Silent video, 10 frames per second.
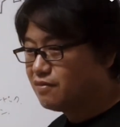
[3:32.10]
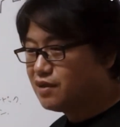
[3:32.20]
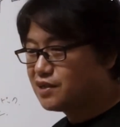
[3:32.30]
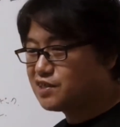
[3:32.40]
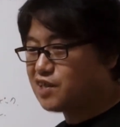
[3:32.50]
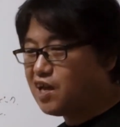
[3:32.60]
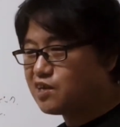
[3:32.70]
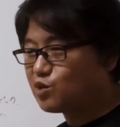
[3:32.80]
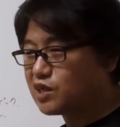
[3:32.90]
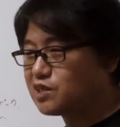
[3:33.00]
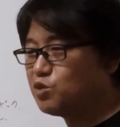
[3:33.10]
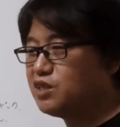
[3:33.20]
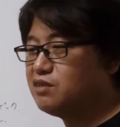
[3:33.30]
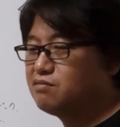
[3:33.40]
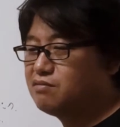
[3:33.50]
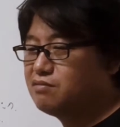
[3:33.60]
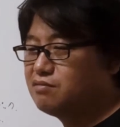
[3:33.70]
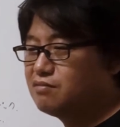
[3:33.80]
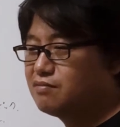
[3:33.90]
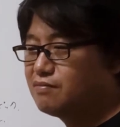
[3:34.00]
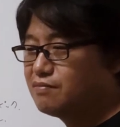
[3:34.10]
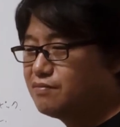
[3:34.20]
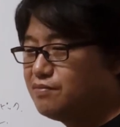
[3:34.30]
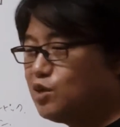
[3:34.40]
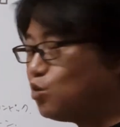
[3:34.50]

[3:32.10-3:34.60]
1000キロ出してもいい日